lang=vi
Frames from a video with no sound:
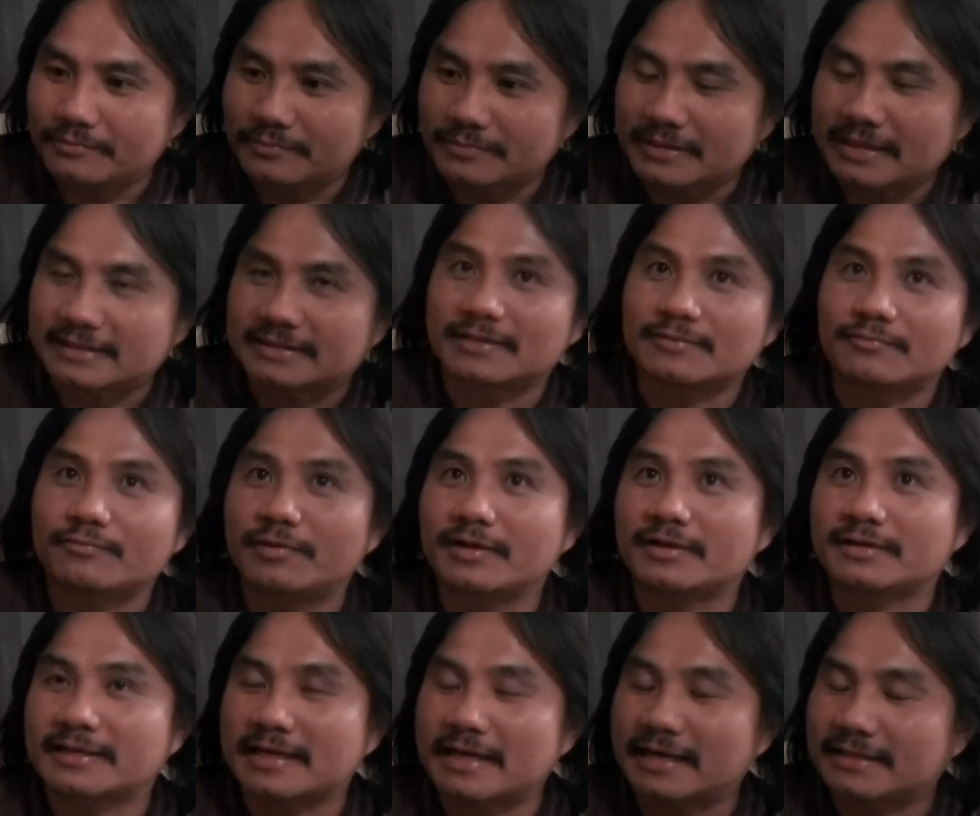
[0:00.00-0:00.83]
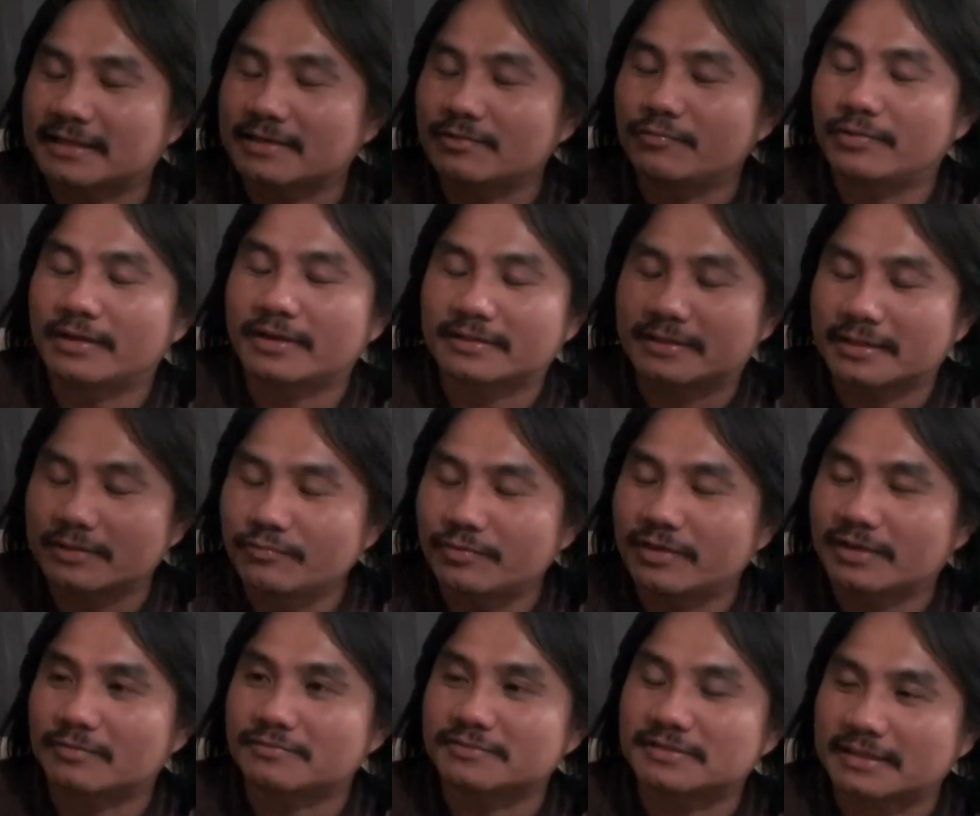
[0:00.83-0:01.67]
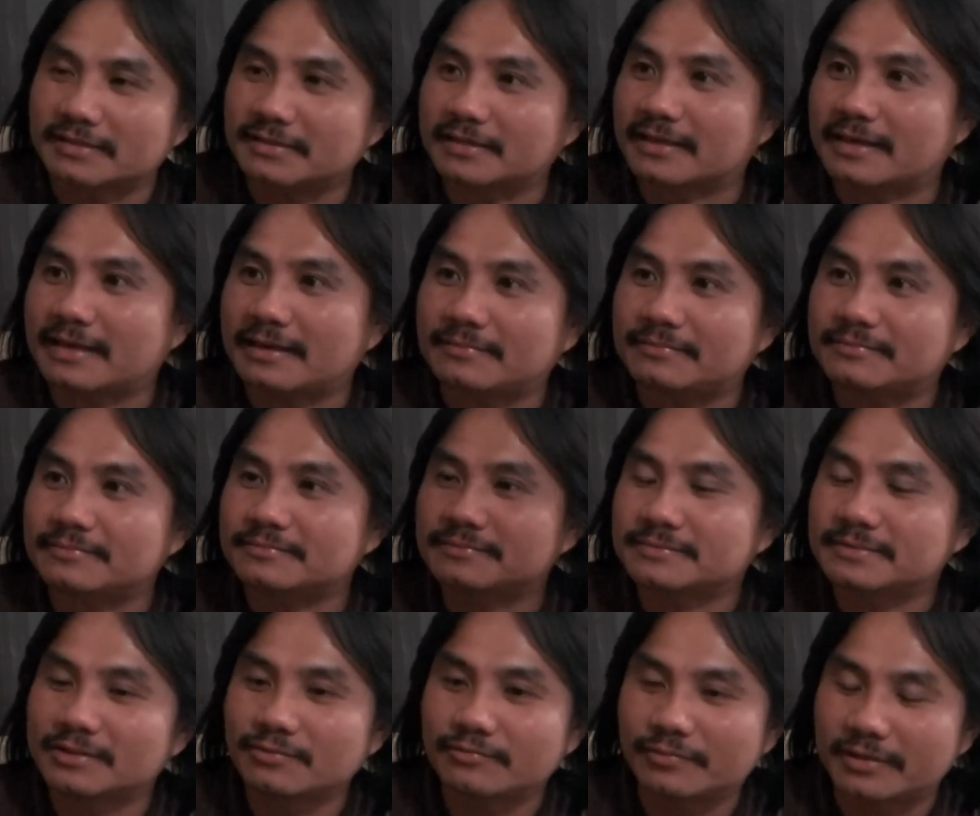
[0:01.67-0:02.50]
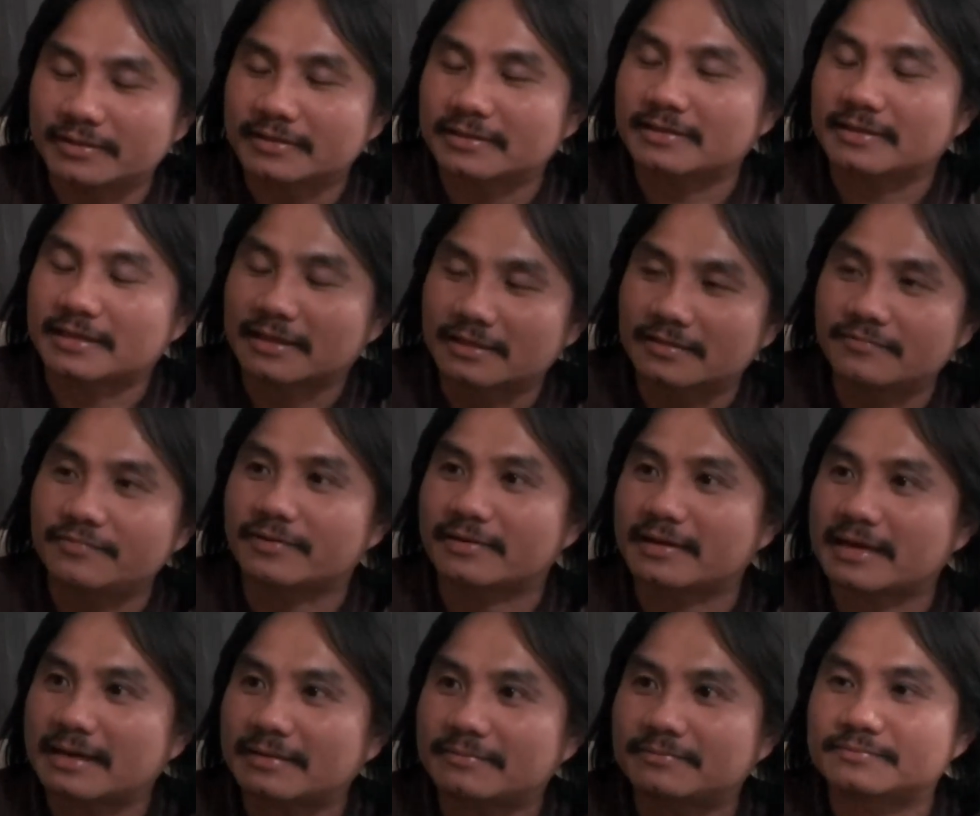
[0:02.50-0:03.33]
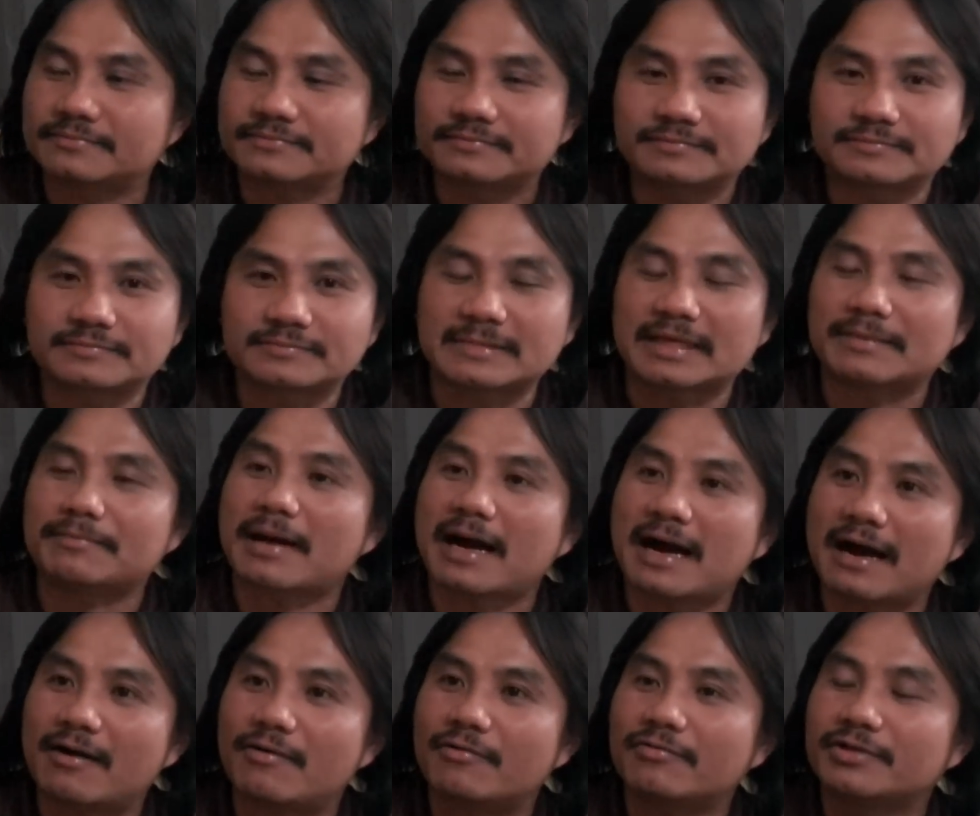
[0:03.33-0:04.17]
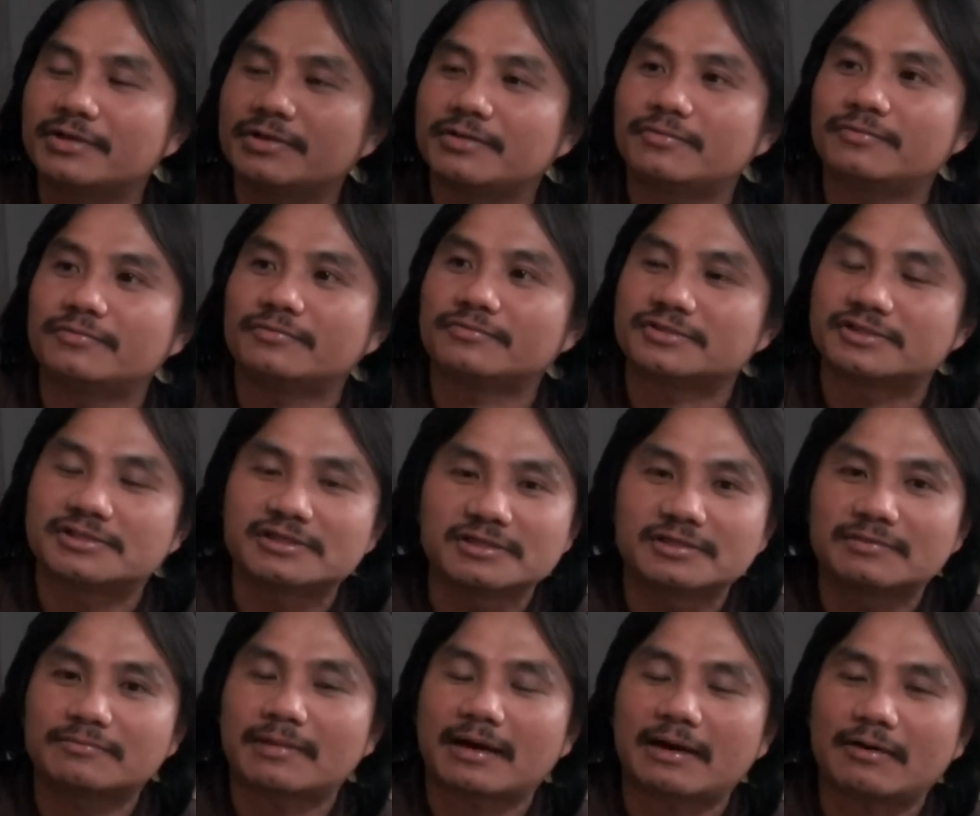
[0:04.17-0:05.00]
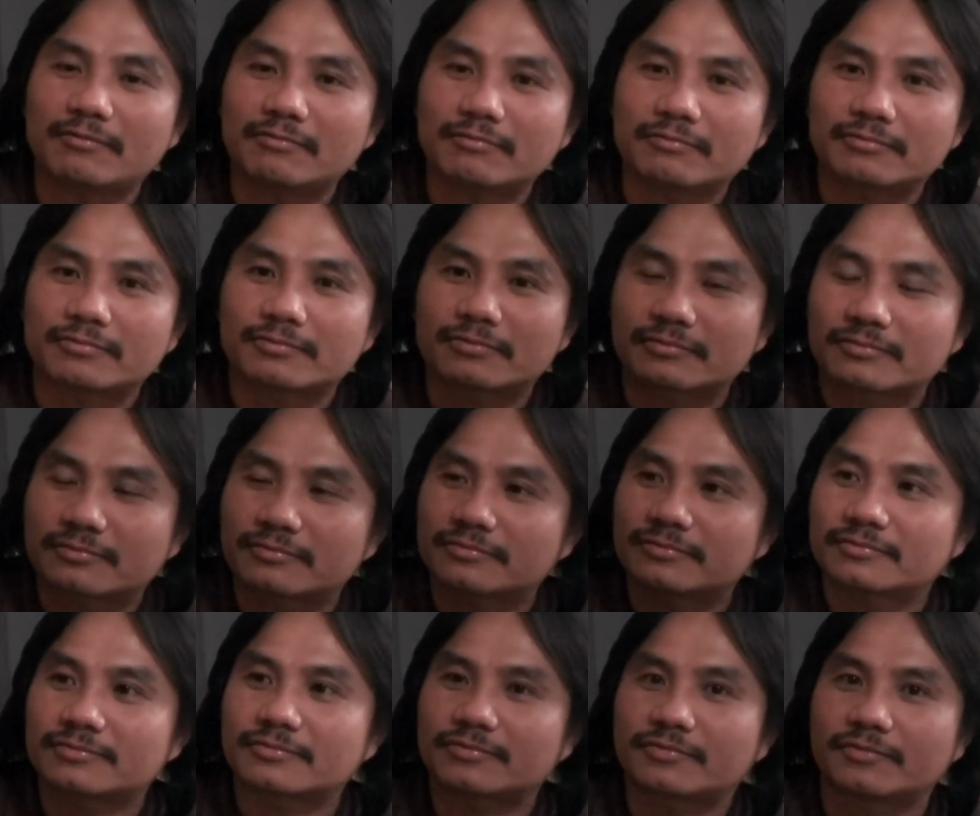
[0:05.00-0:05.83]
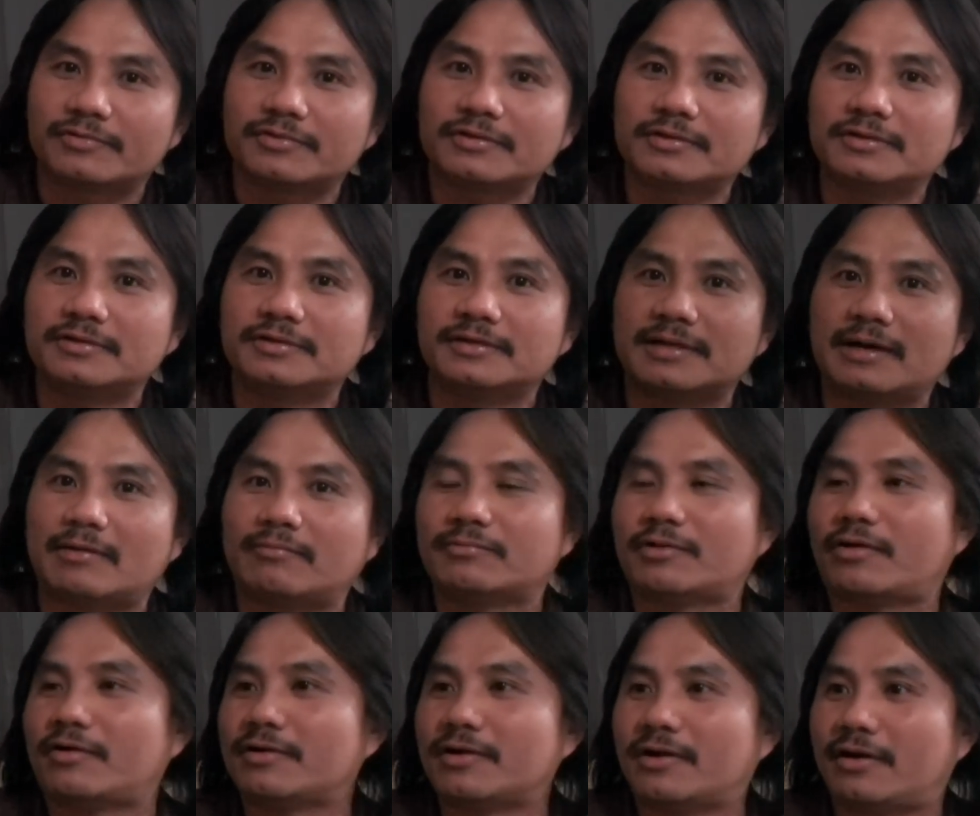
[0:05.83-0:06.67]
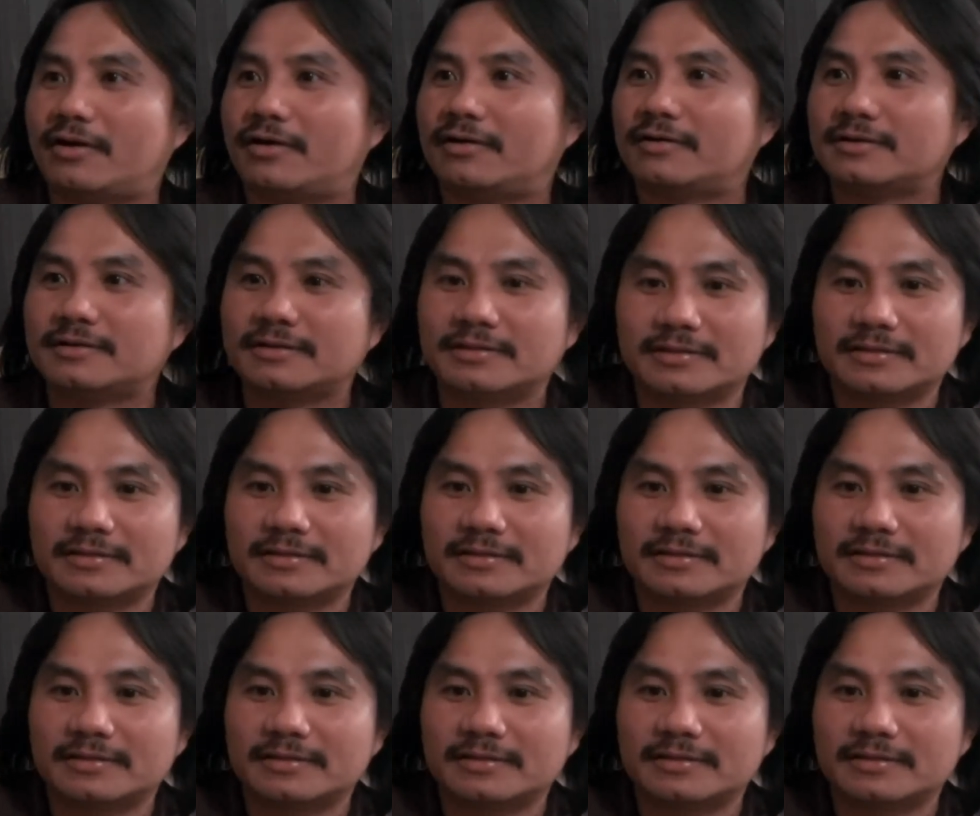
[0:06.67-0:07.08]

nhà chính quyền nhà chính quyền chính quyền Cộng sản Việt Nam, chính quyền nhà nước Việt Nam đã bao nhiêu xương máu của những người đồng đội họ